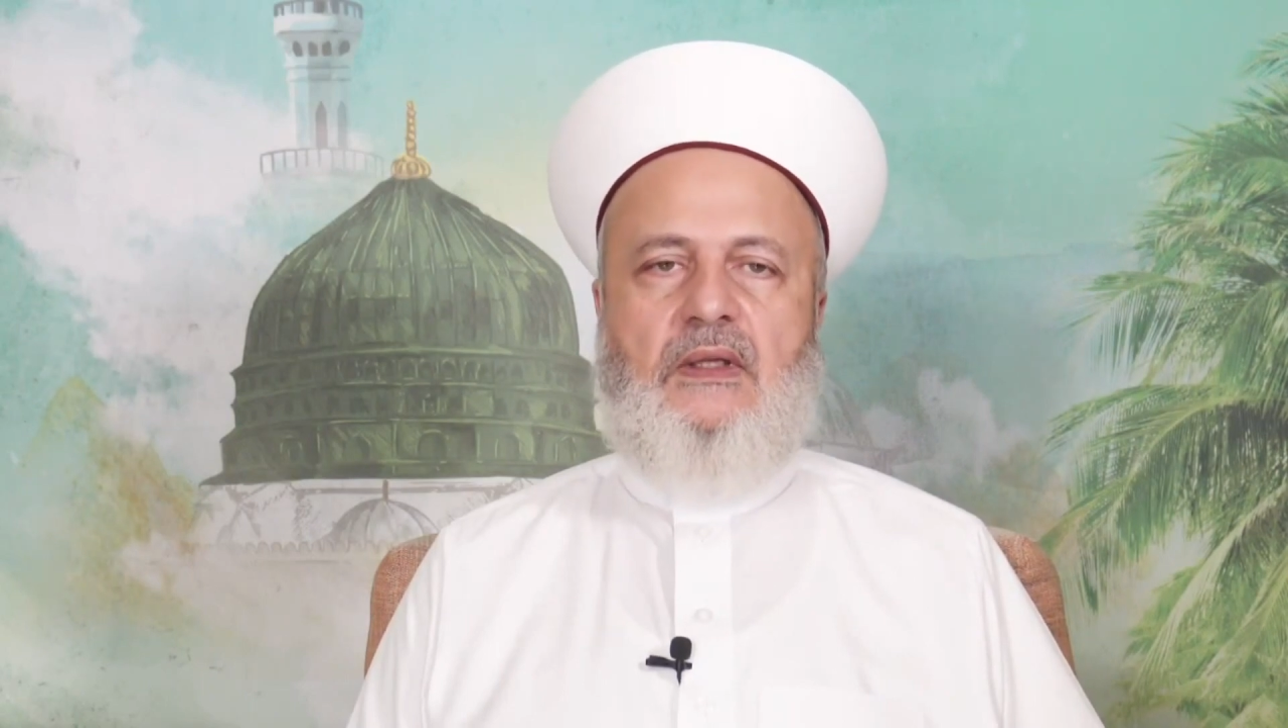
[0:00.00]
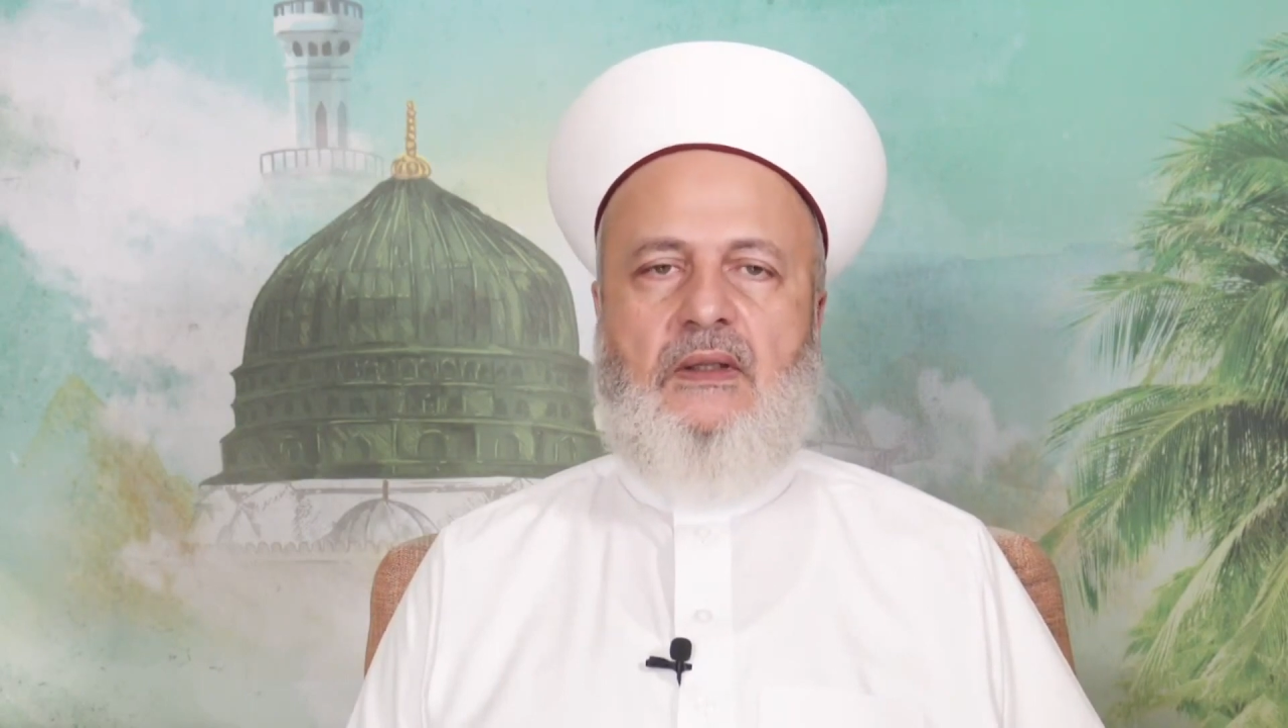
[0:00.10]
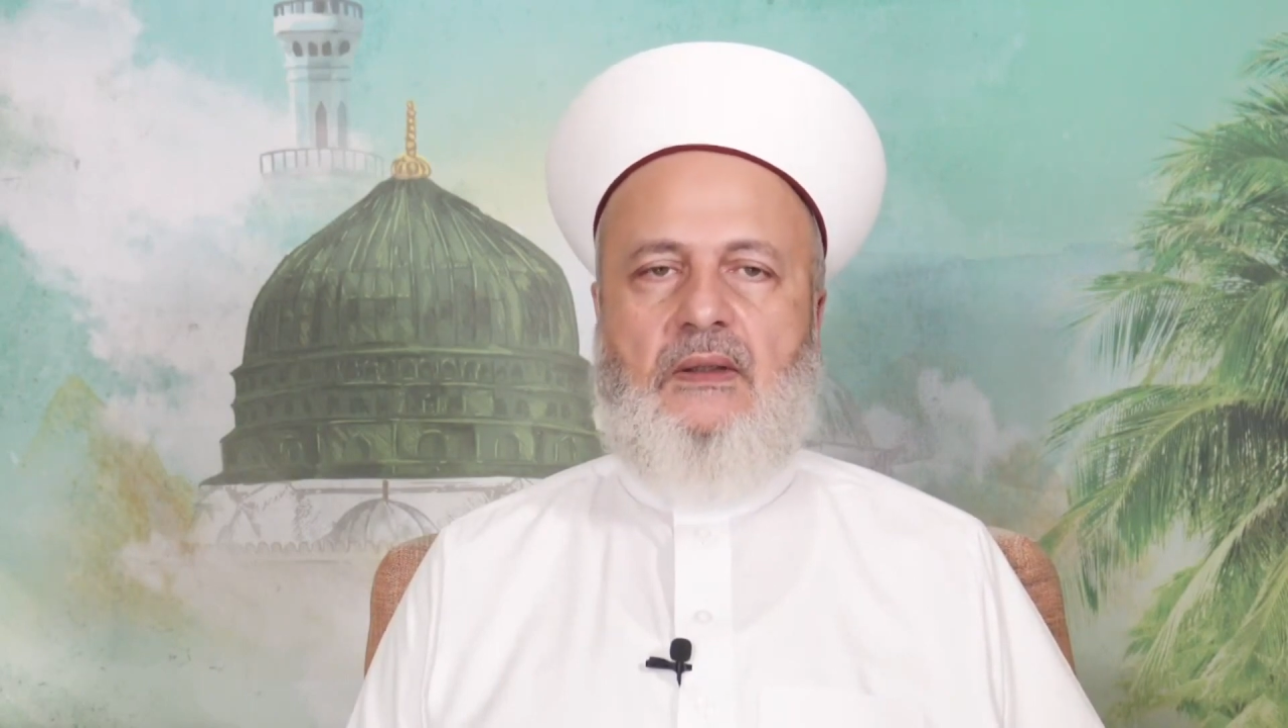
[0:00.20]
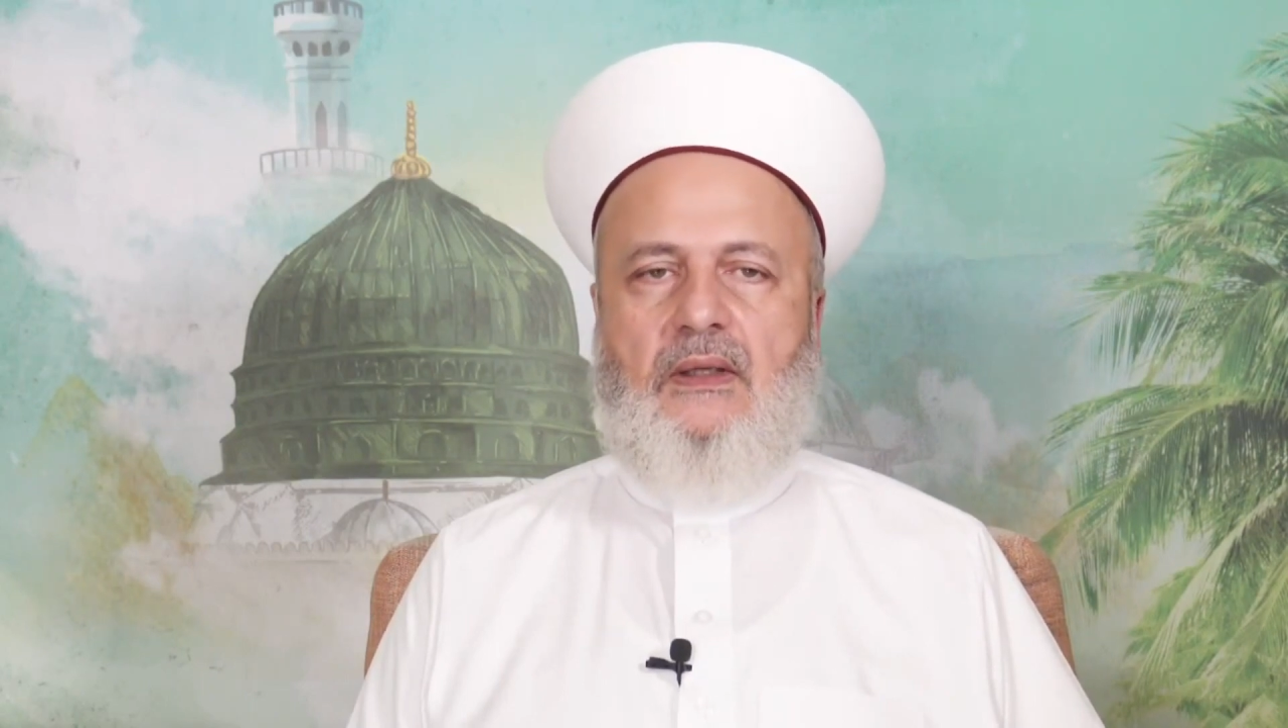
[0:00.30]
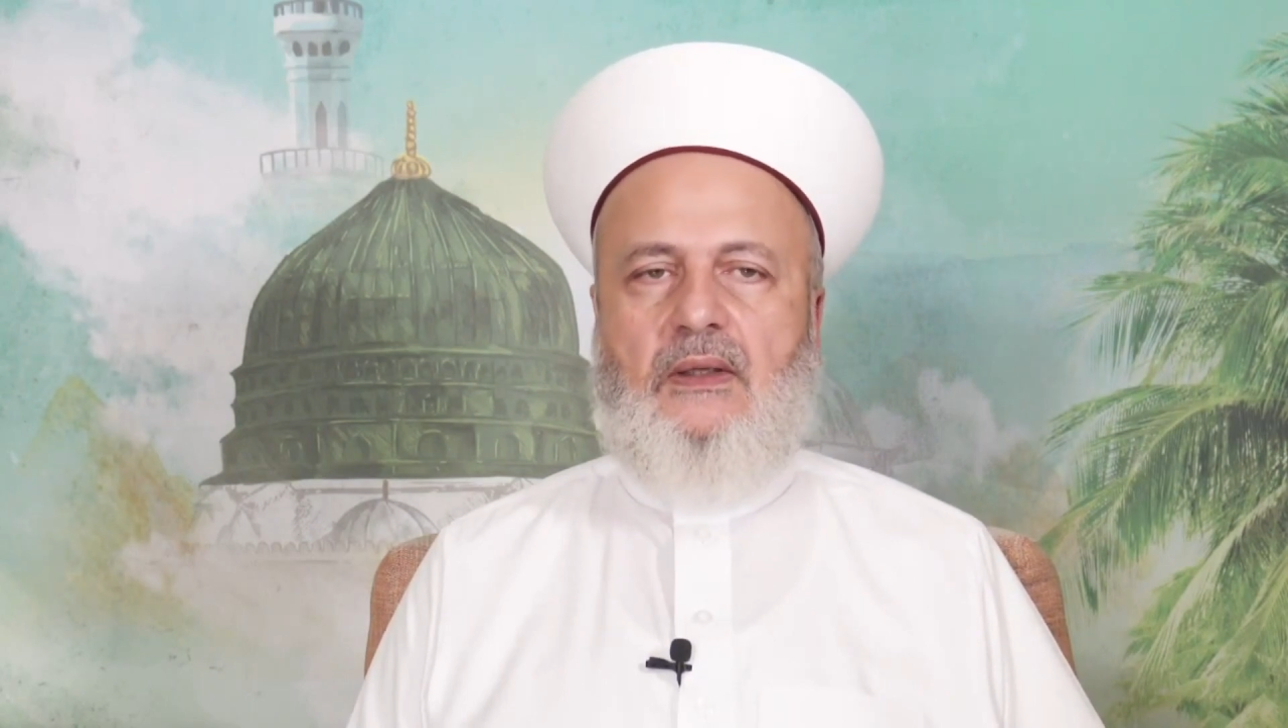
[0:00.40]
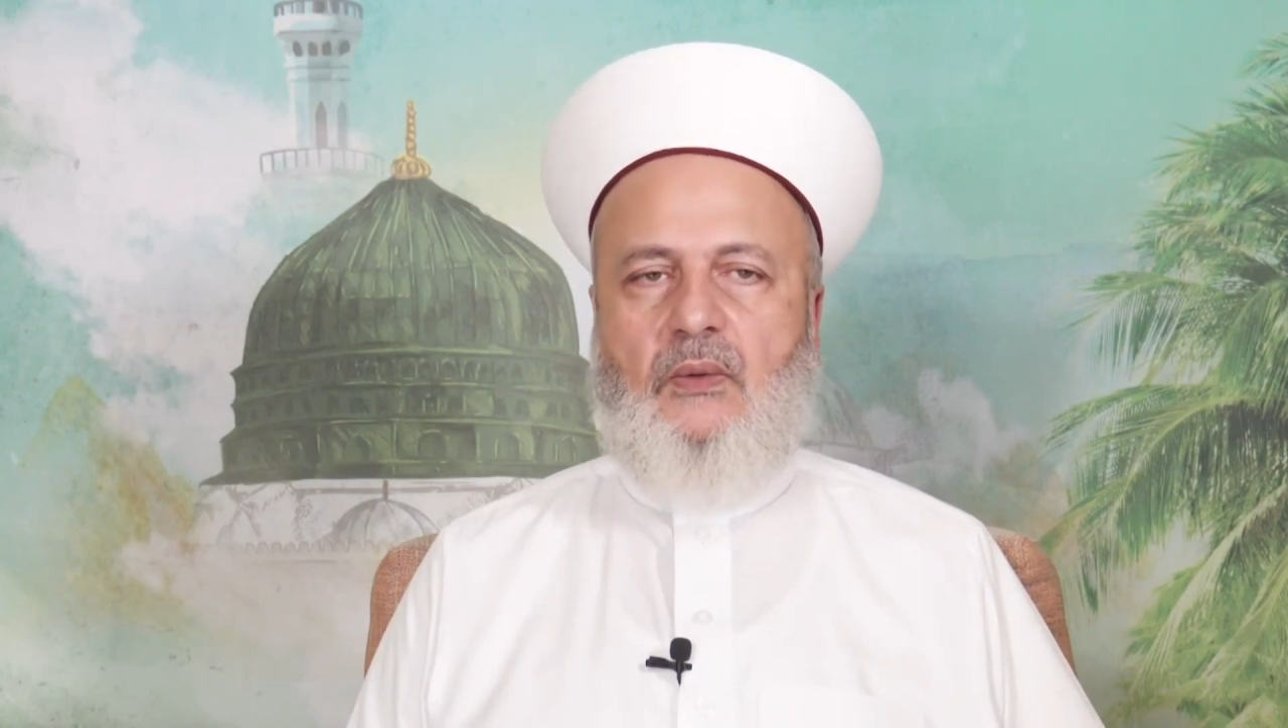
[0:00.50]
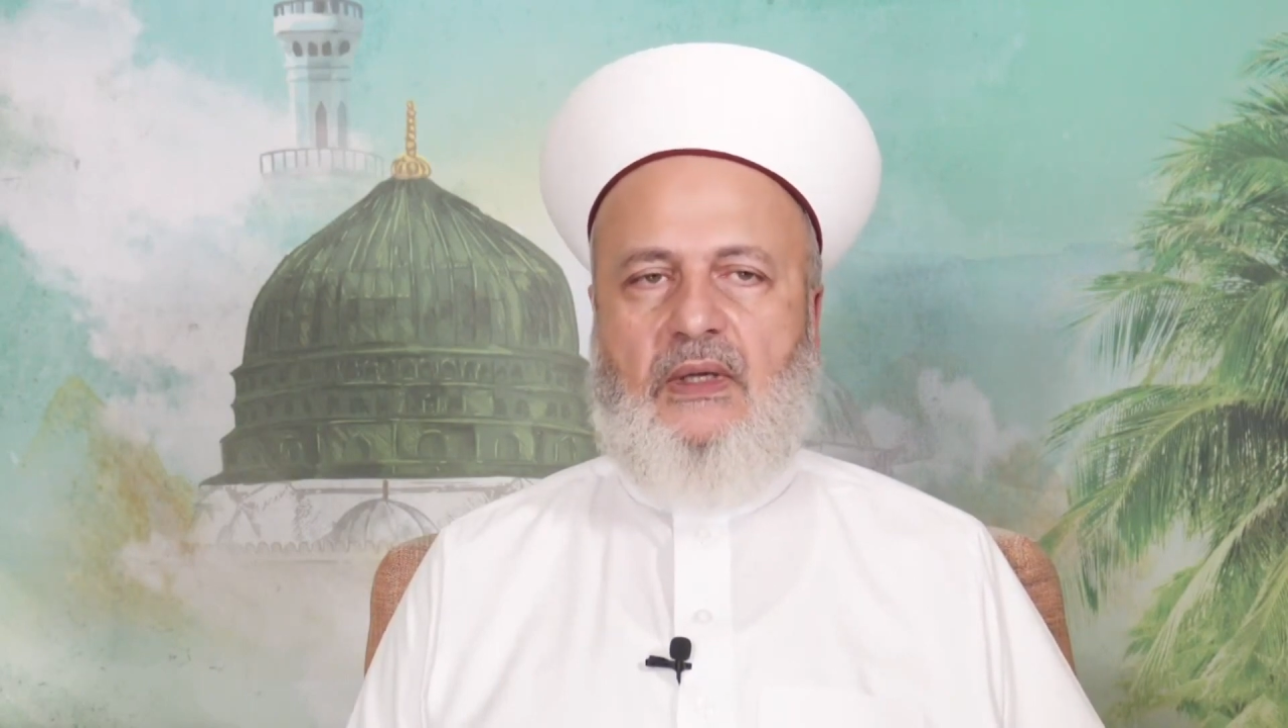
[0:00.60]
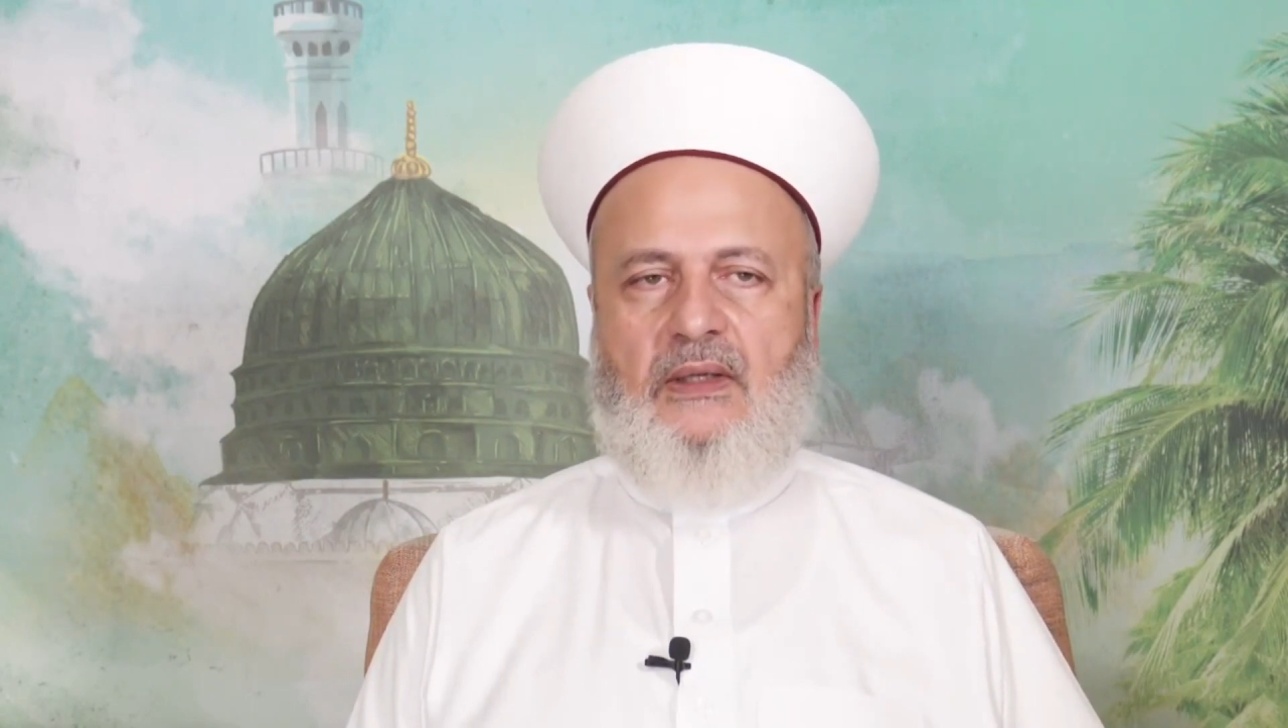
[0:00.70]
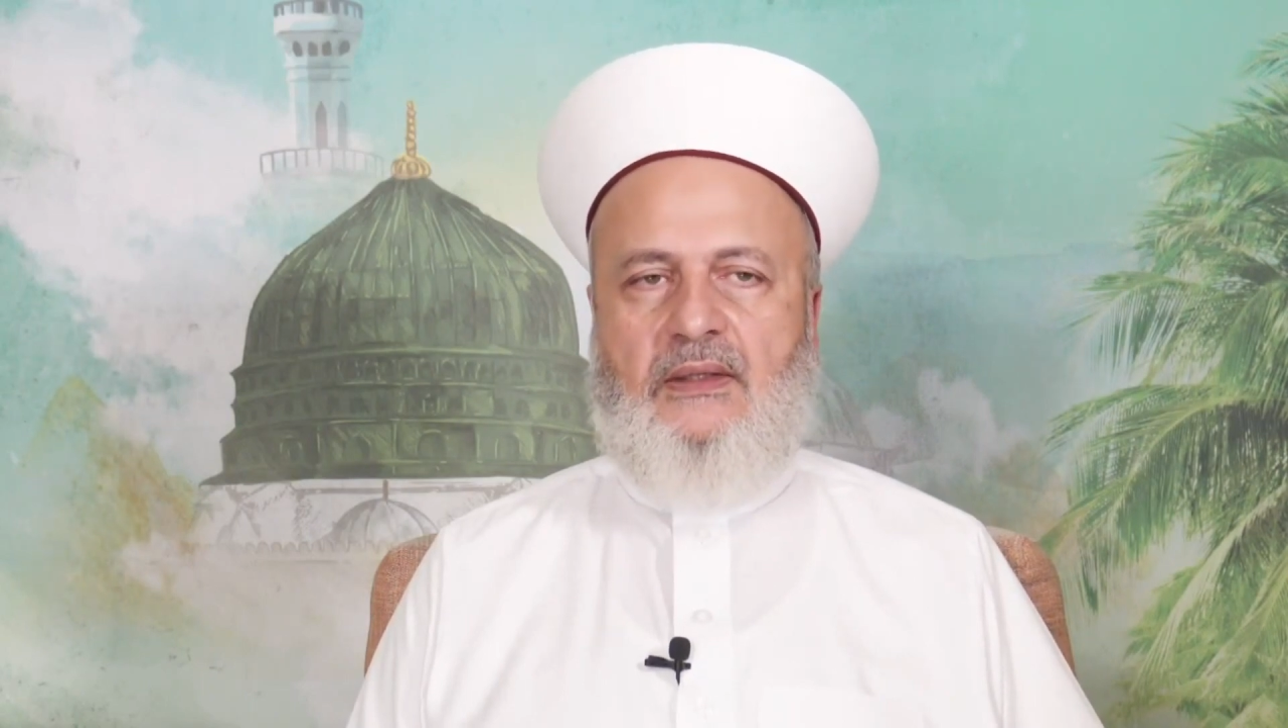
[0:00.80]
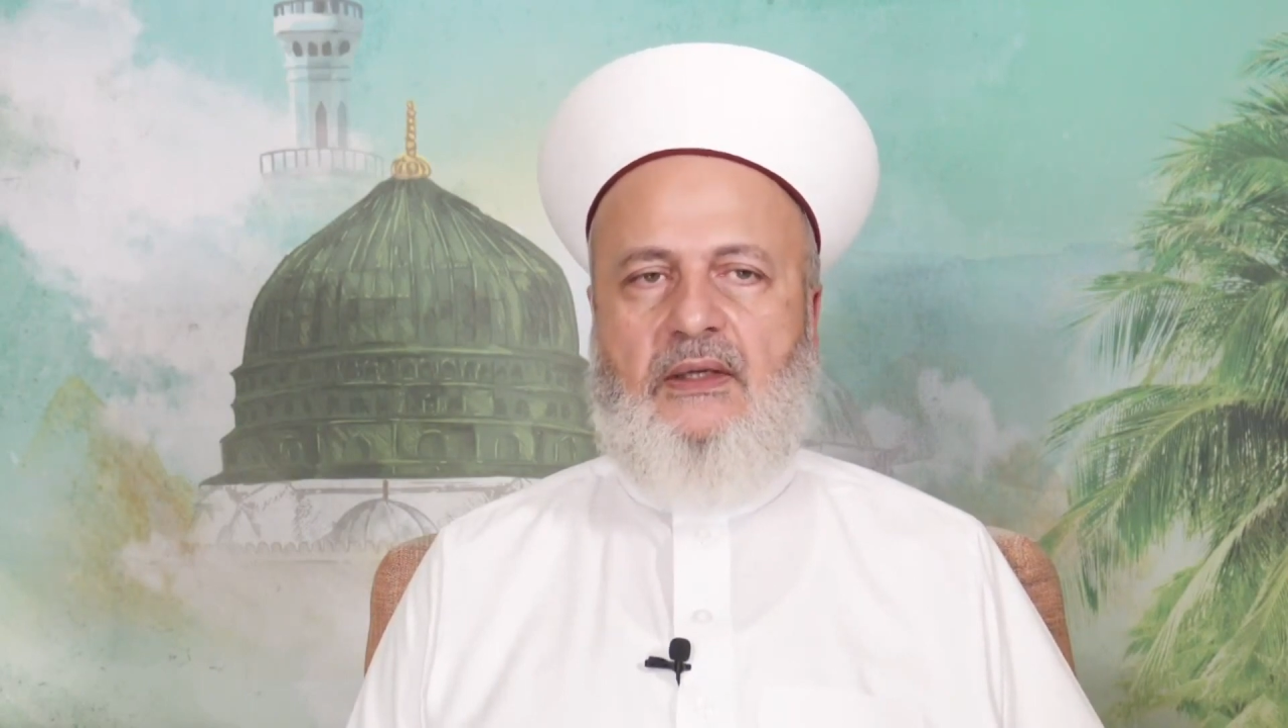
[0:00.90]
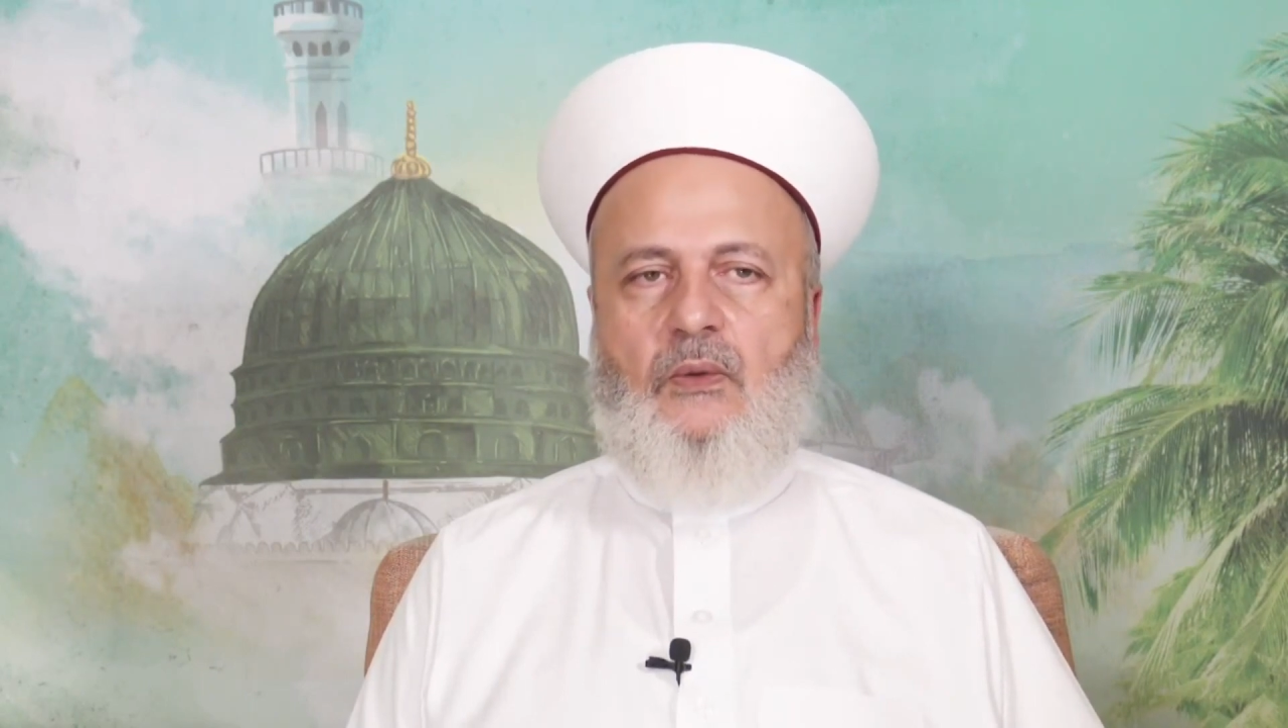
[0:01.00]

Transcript: الله عليه